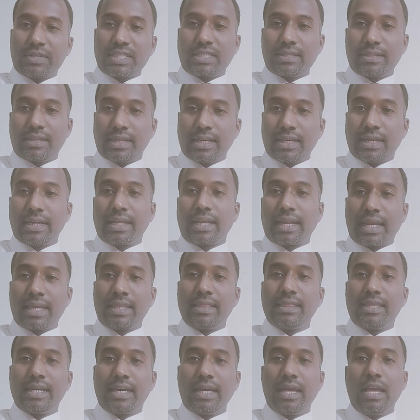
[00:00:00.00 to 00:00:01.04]
வசதிகள்
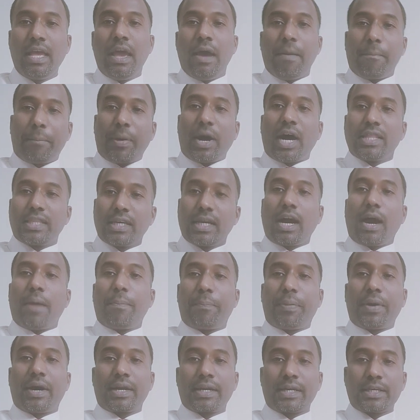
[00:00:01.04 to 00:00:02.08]
நிறைந்த
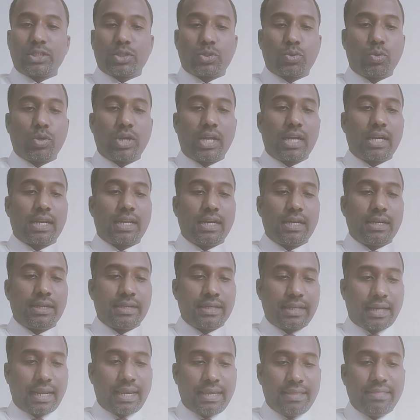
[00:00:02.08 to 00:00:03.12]
பாதுகாப்பான சூழல்கள்
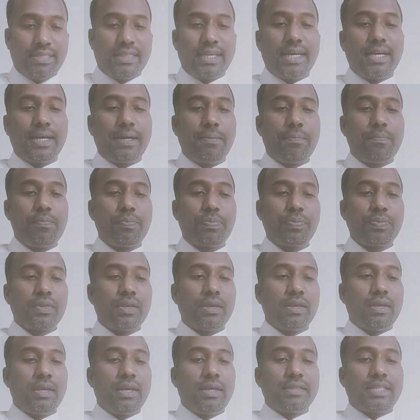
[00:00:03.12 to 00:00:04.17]
நிறைந்த
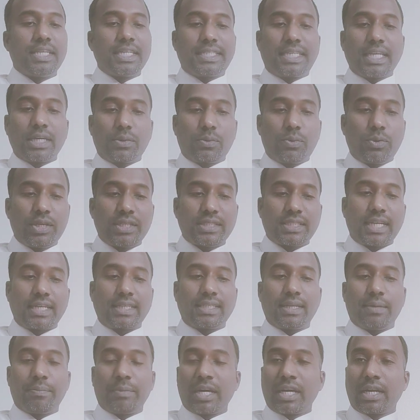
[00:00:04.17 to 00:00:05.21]
திட்டக்குடி
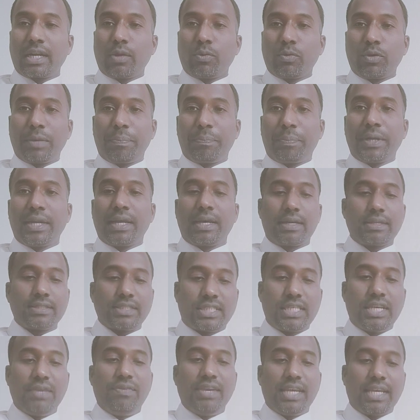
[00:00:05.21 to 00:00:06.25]
சட்டமன்ற உறுப்பினர்
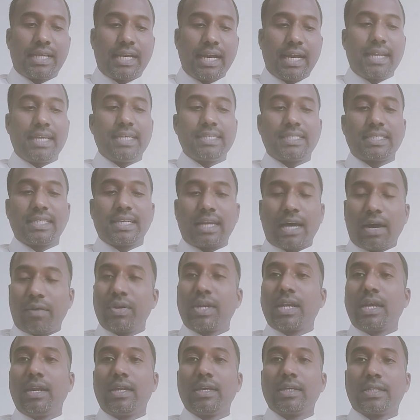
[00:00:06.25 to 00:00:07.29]
சி வி கணேசன்
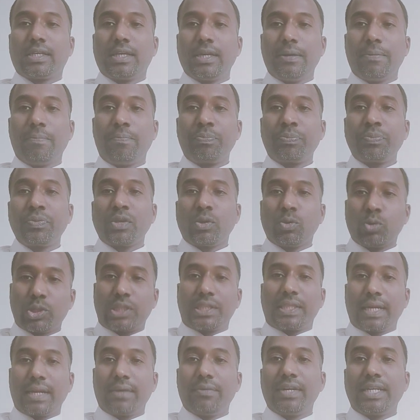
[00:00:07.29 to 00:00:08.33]
அவர்களுக்கு
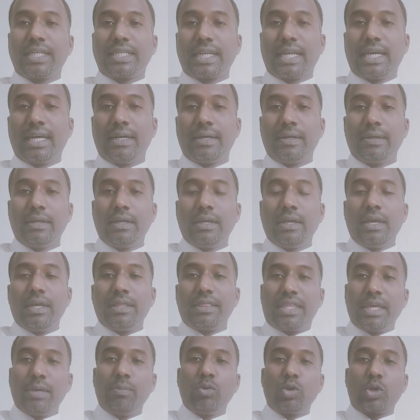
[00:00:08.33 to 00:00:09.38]
உத்தரவிட்ட
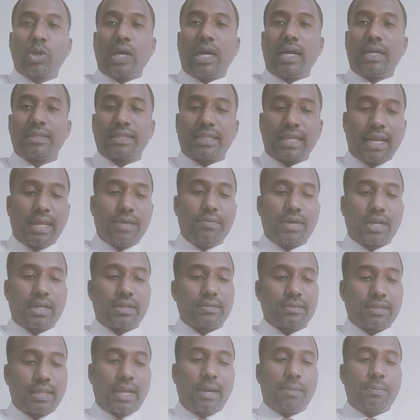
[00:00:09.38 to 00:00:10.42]
திமுக தலைவர்
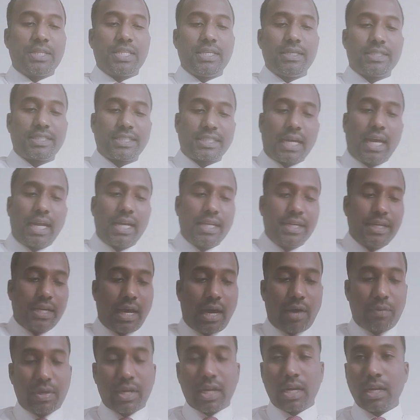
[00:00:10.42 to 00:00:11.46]
தளபதி ஸ்டாலின்
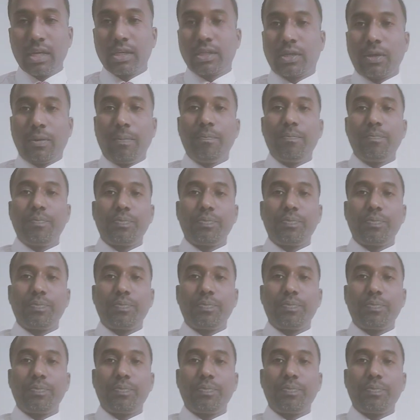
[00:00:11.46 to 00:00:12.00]
அவர்களுக்கும்